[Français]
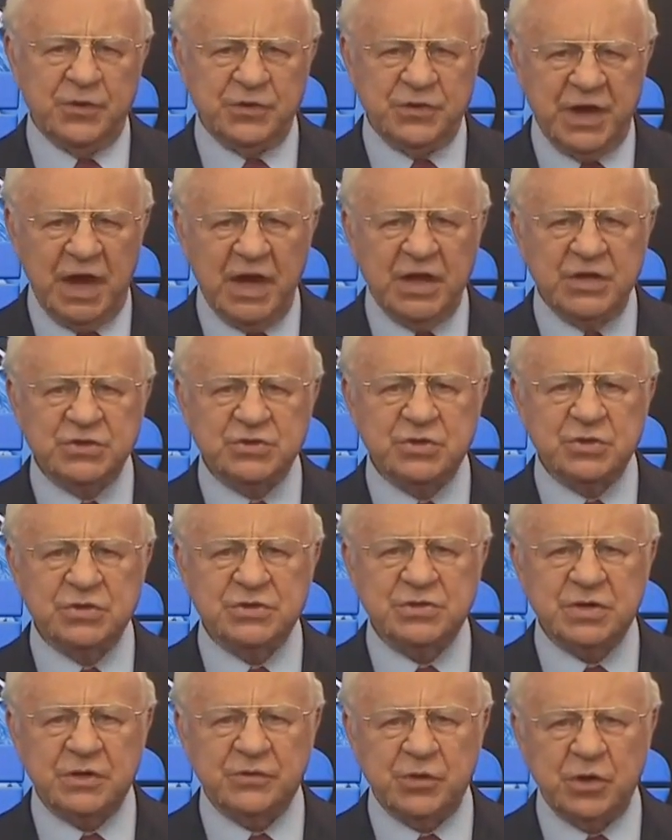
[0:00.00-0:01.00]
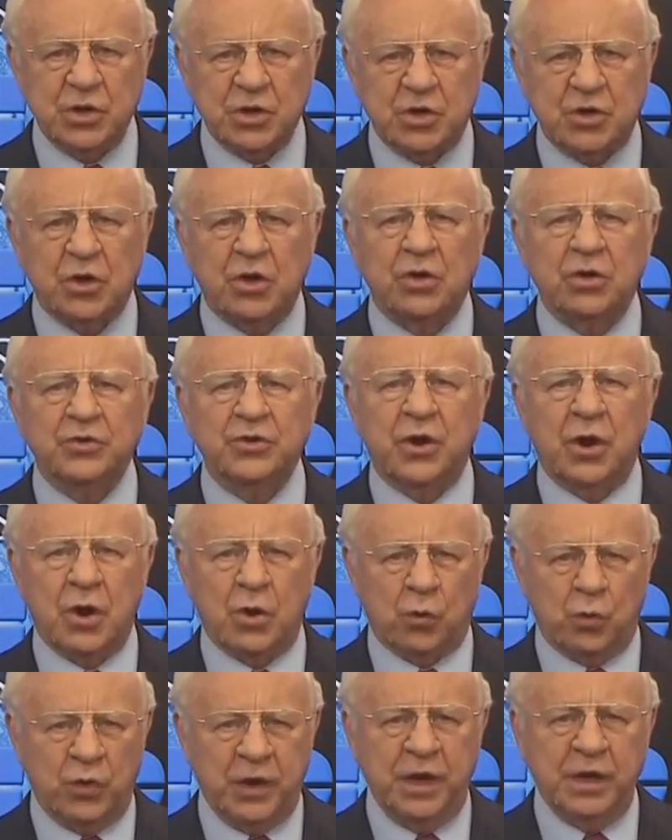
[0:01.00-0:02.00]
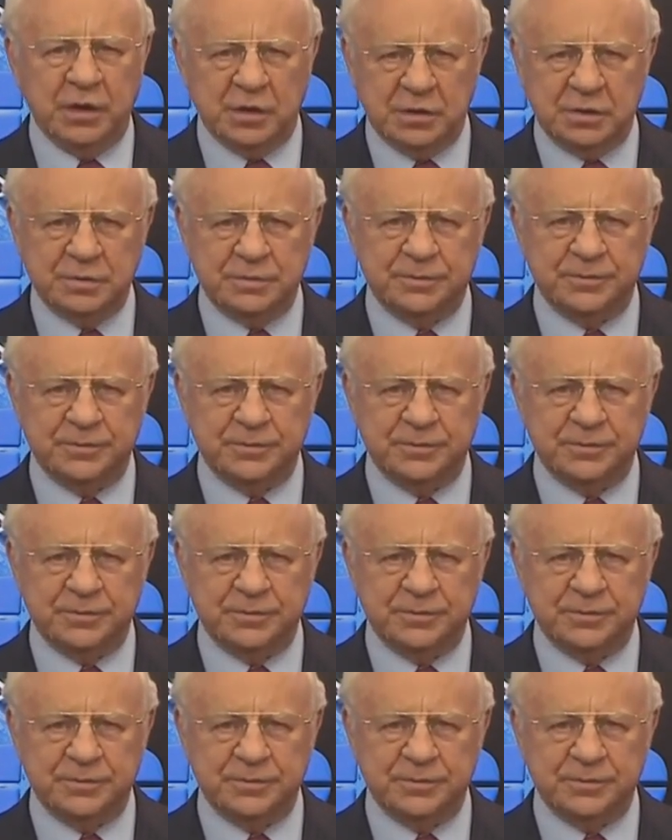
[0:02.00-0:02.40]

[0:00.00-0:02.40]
les dangers de l'occultisme sont réels.